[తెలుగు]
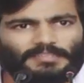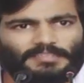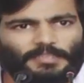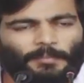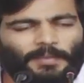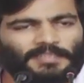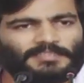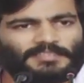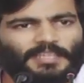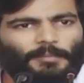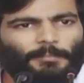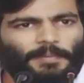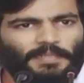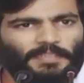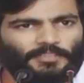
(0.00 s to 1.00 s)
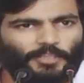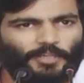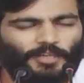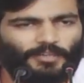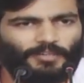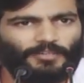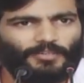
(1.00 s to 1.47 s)
సిమెంట్స్ కంపెనీతో
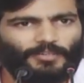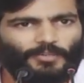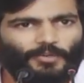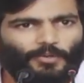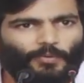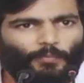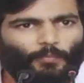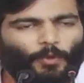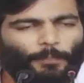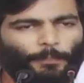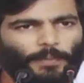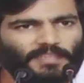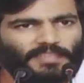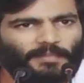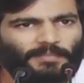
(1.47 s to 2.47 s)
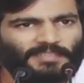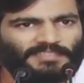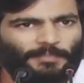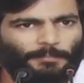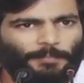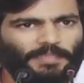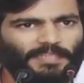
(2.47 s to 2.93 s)
ఒప్పందం
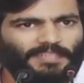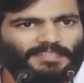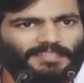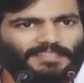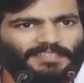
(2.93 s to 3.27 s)
అని చెప్పి